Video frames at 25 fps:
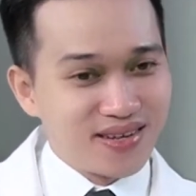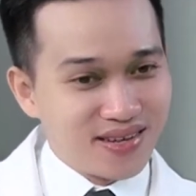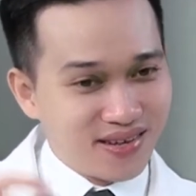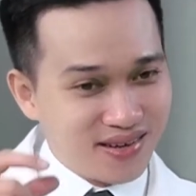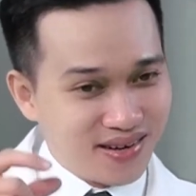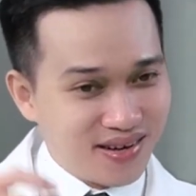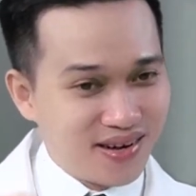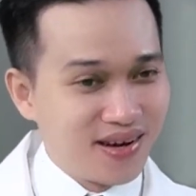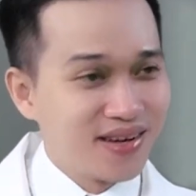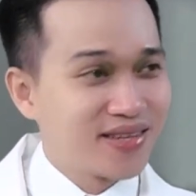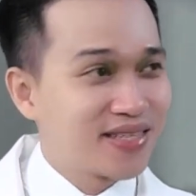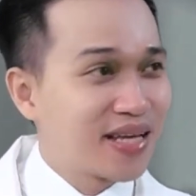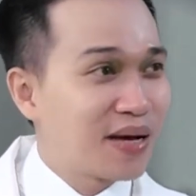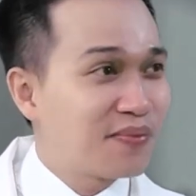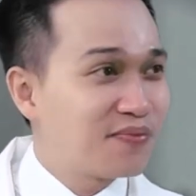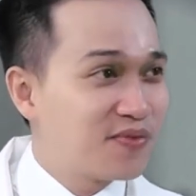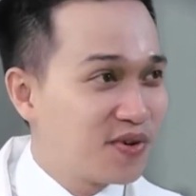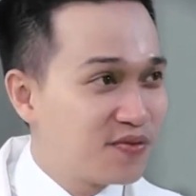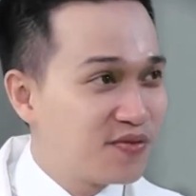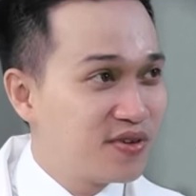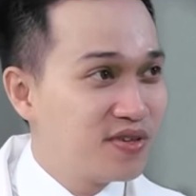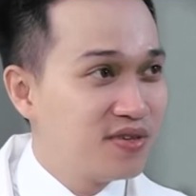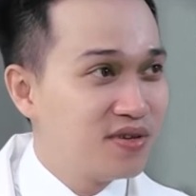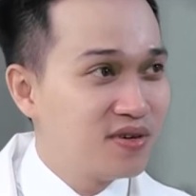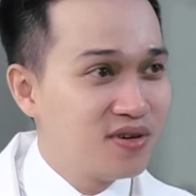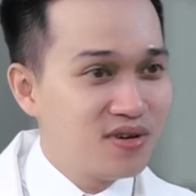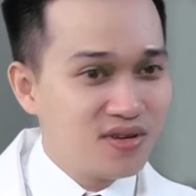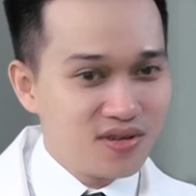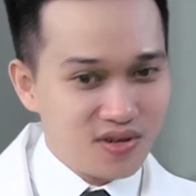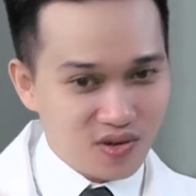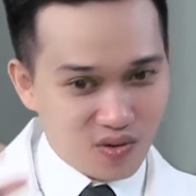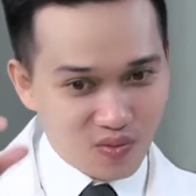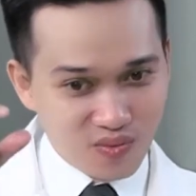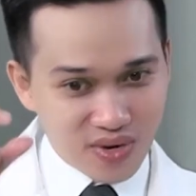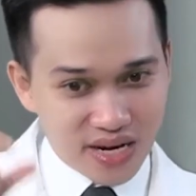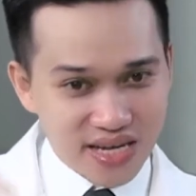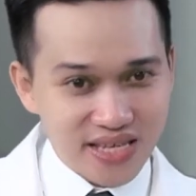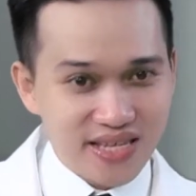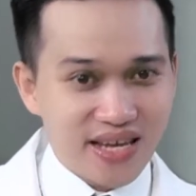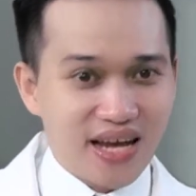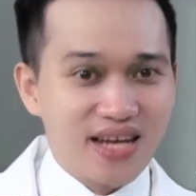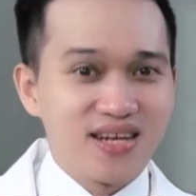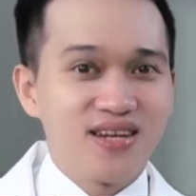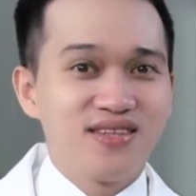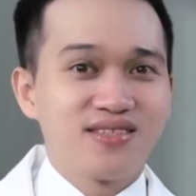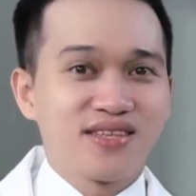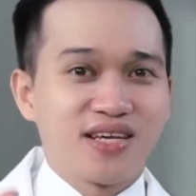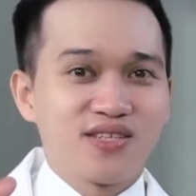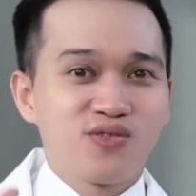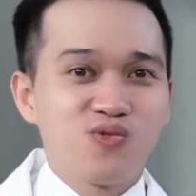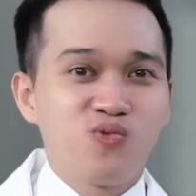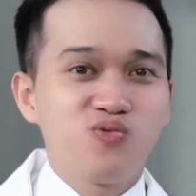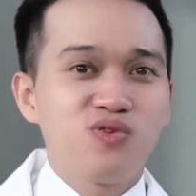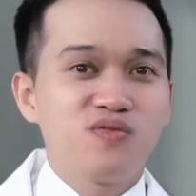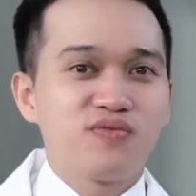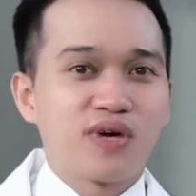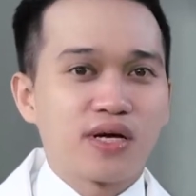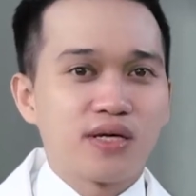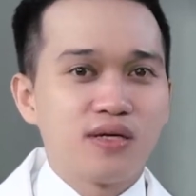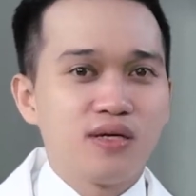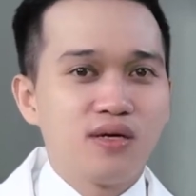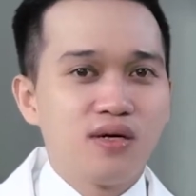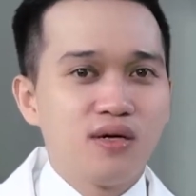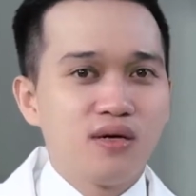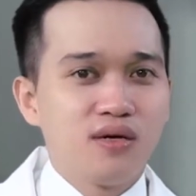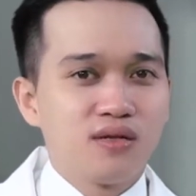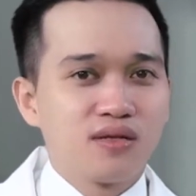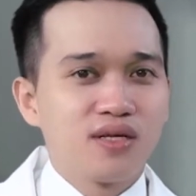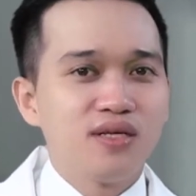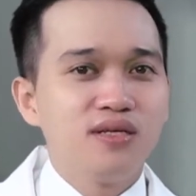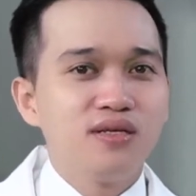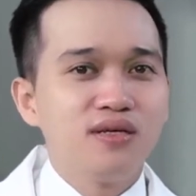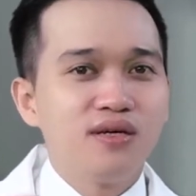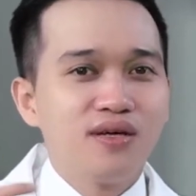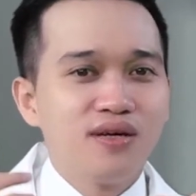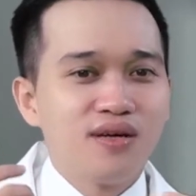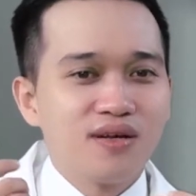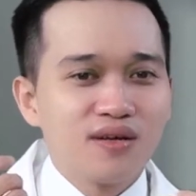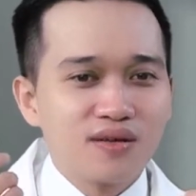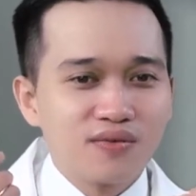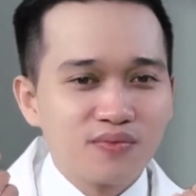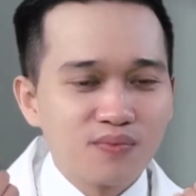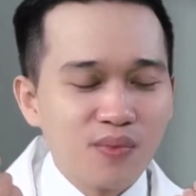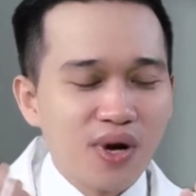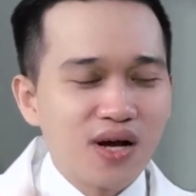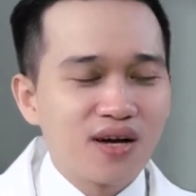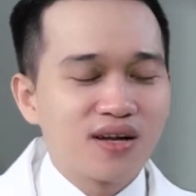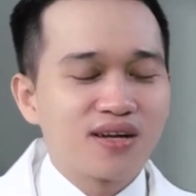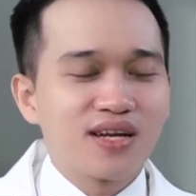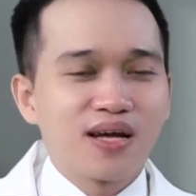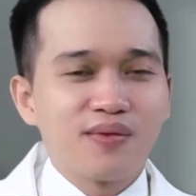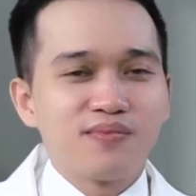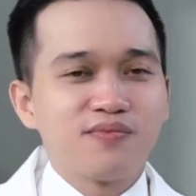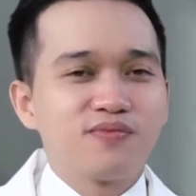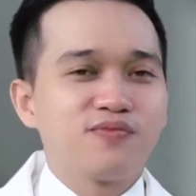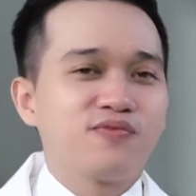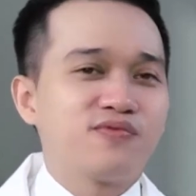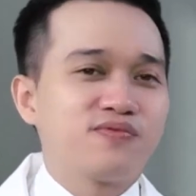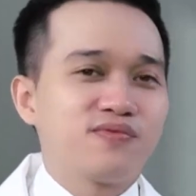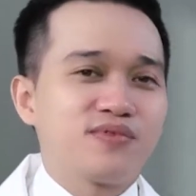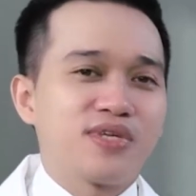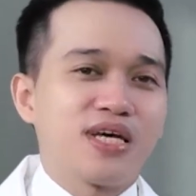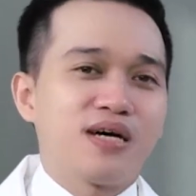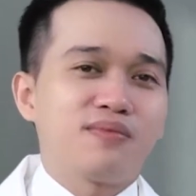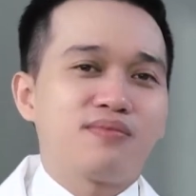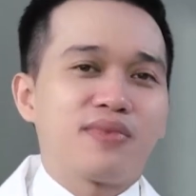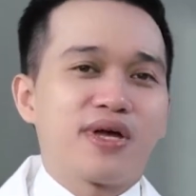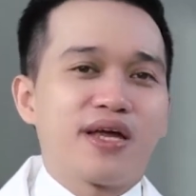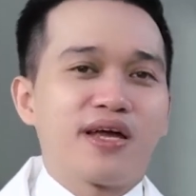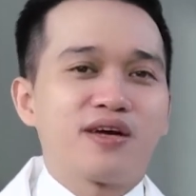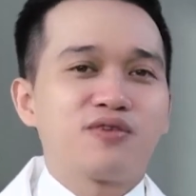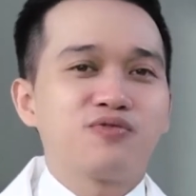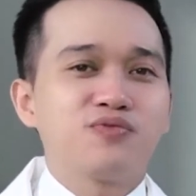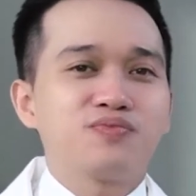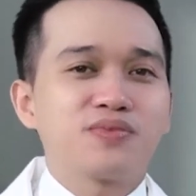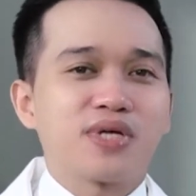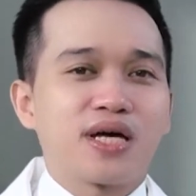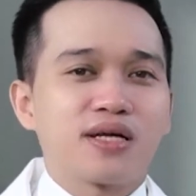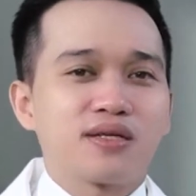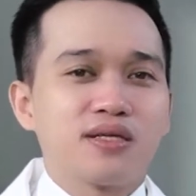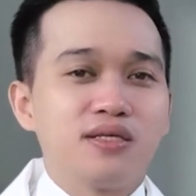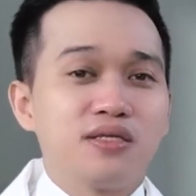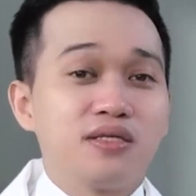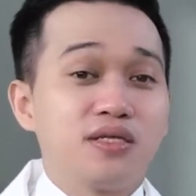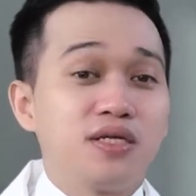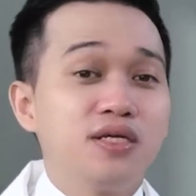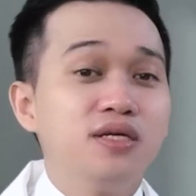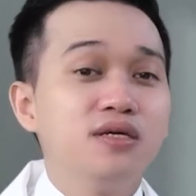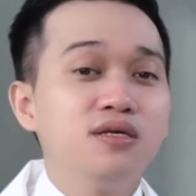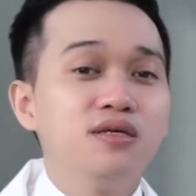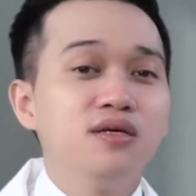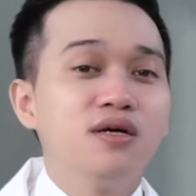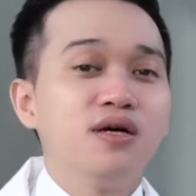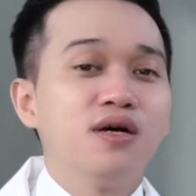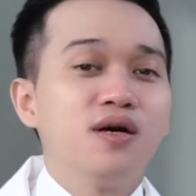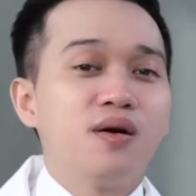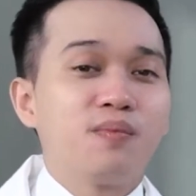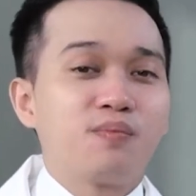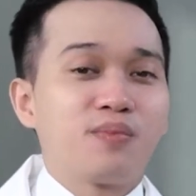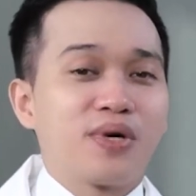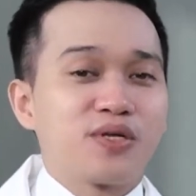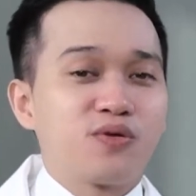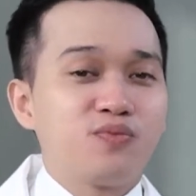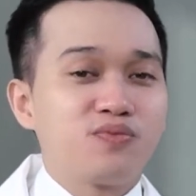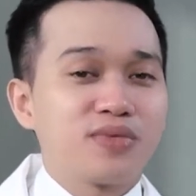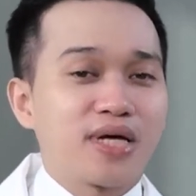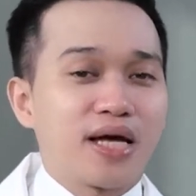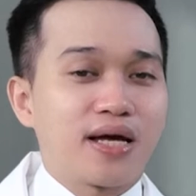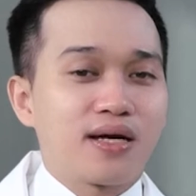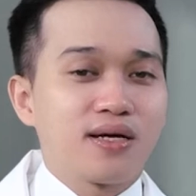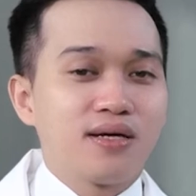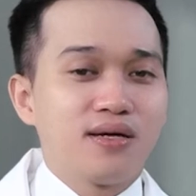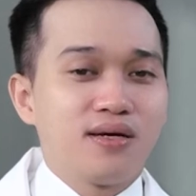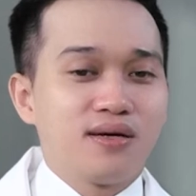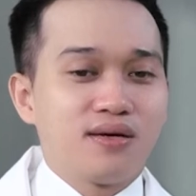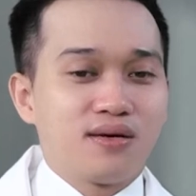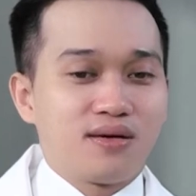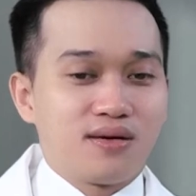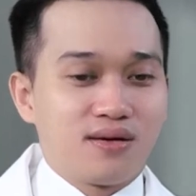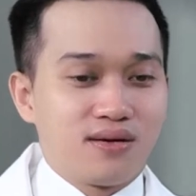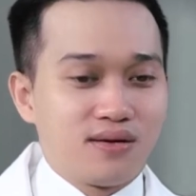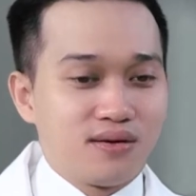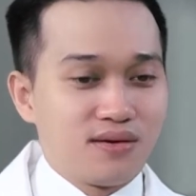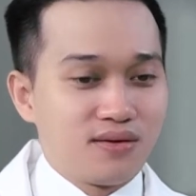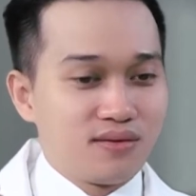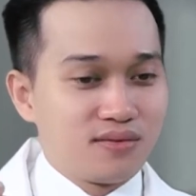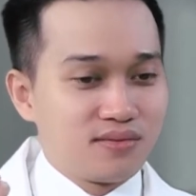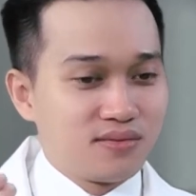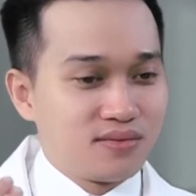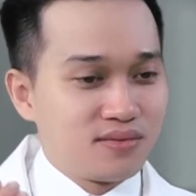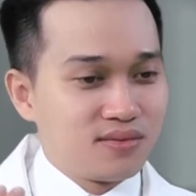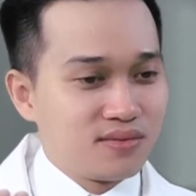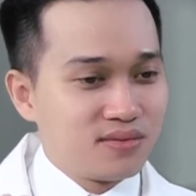hơi thấp ở phía dưới nó cũng hay chạy lên chạy xuống như vậy thì bậc làm cha mẹ của chúng ta thì khi mà chúng ta uh,